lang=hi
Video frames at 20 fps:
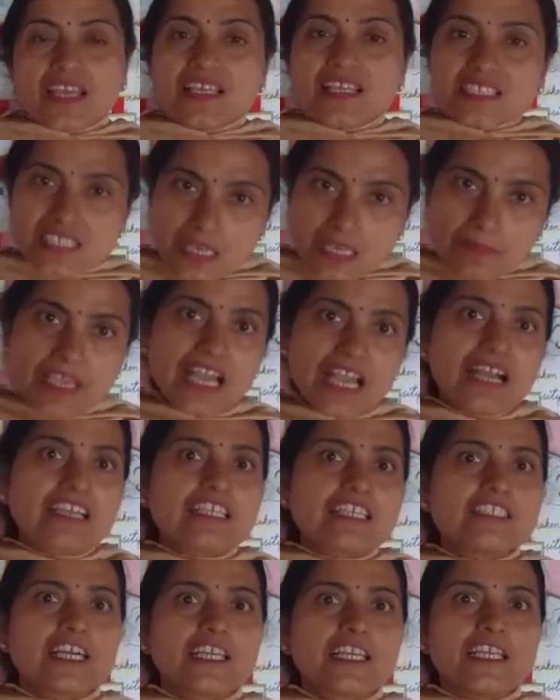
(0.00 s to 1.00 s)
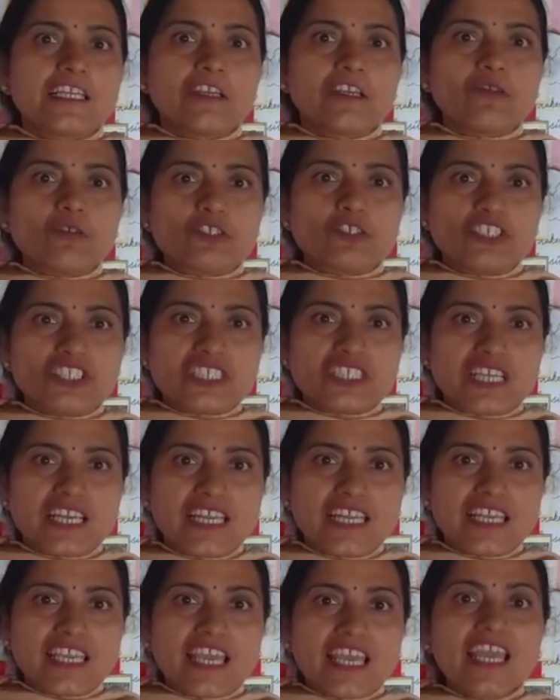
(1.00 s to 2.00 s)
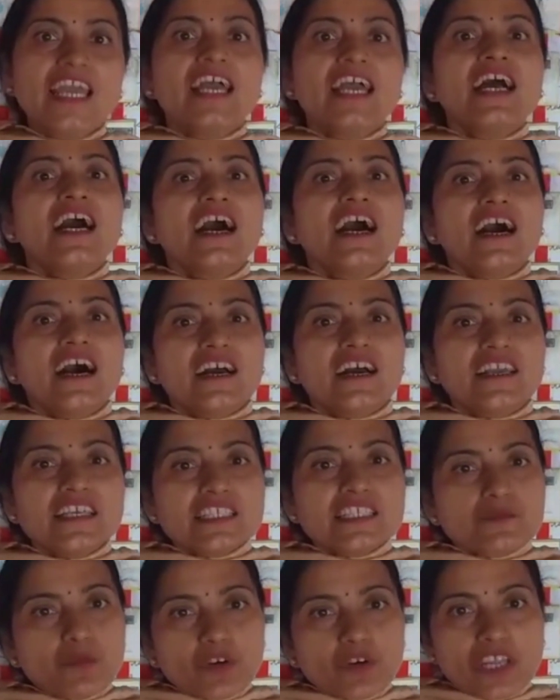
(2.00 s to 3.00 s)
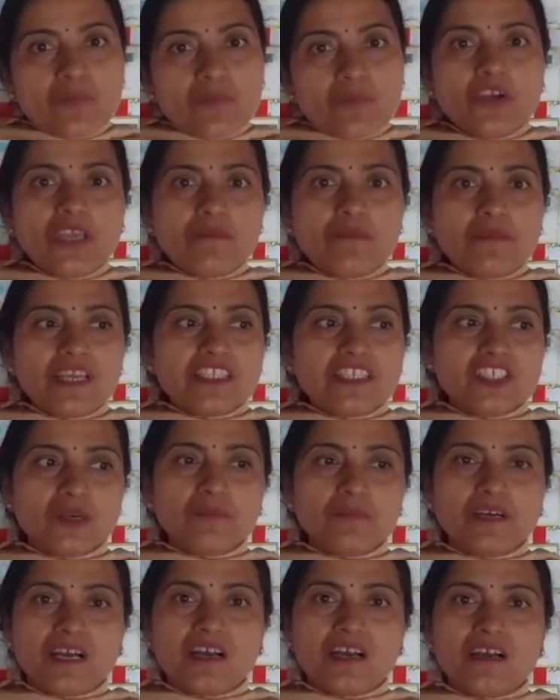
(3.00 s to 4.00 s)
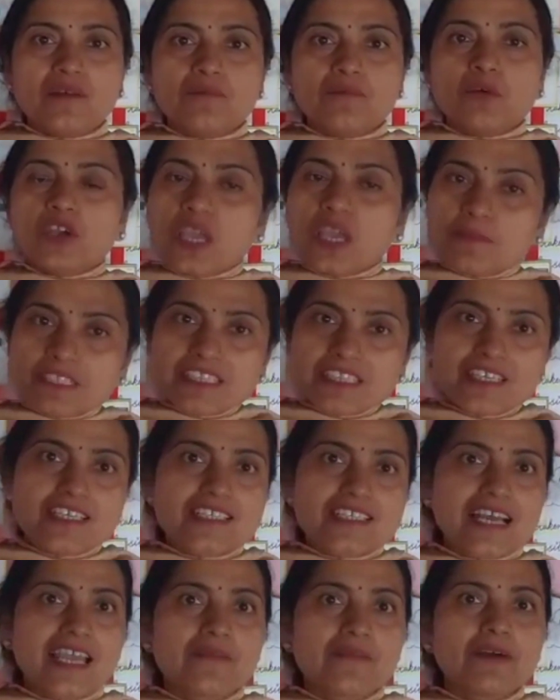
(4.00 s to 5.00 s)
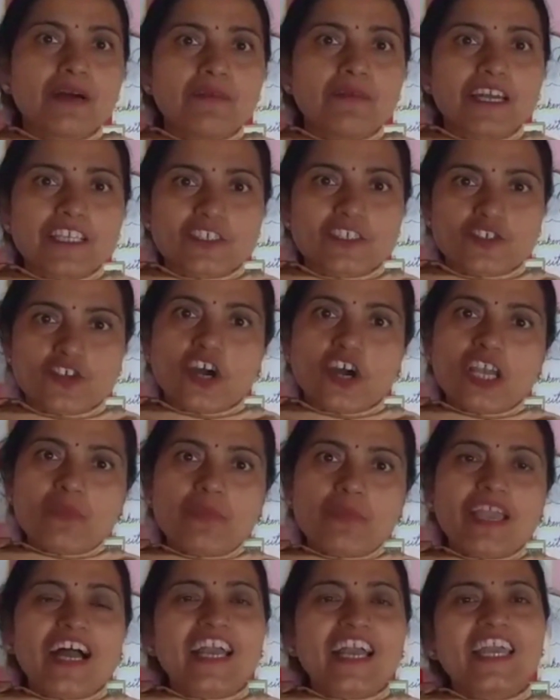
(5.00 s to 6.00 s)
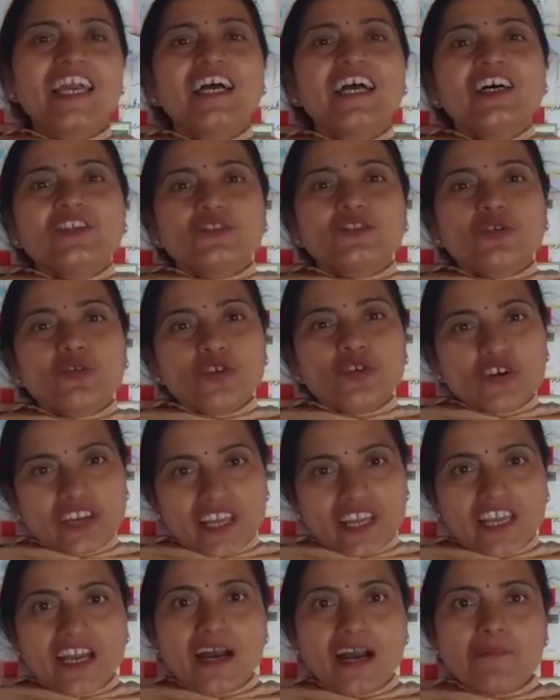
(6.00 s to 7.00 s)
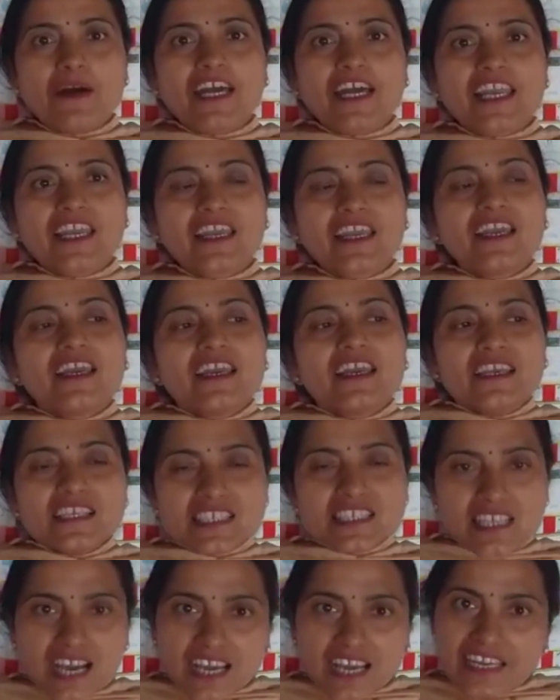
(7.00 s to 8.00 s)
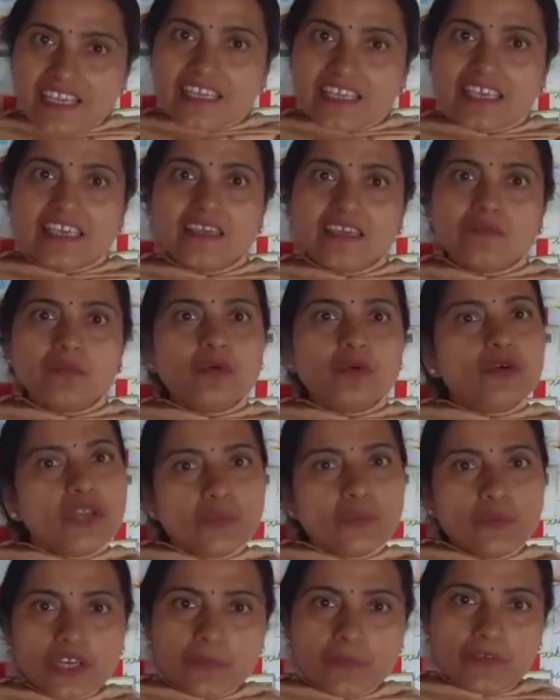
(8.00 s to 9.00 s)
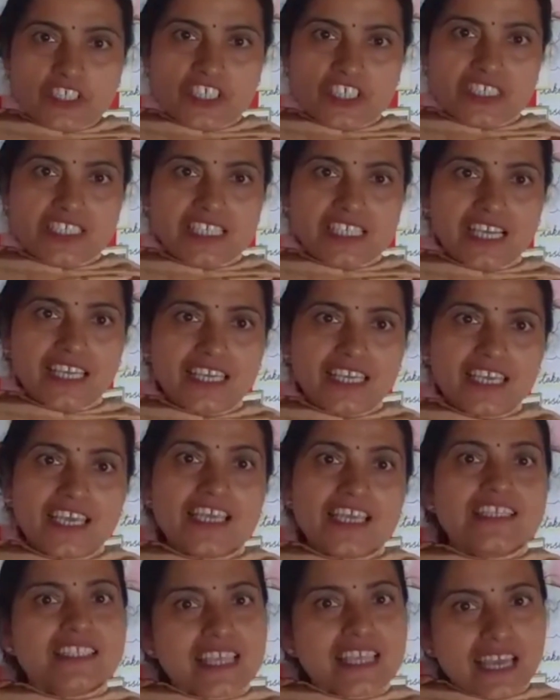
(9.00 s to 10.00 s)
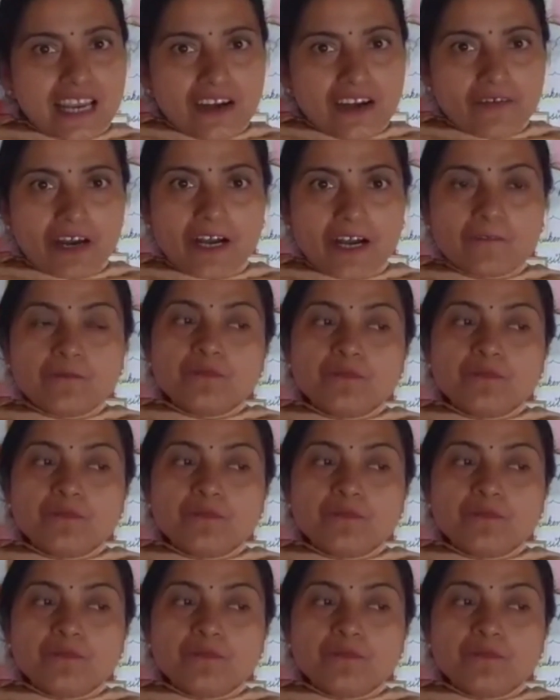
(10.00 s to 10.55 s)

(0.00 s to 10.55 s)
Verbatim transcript: इससे भी आगे जाने की कोशिश करेंगे करेंगे इस पूरी मुहिम में जब मुख्यमंत्री साहिब हमारे स्टॉल पे आए तो उन्होंने हमारे इस कार्य की भूरी भूरी प्रशंसा की इसके अलावा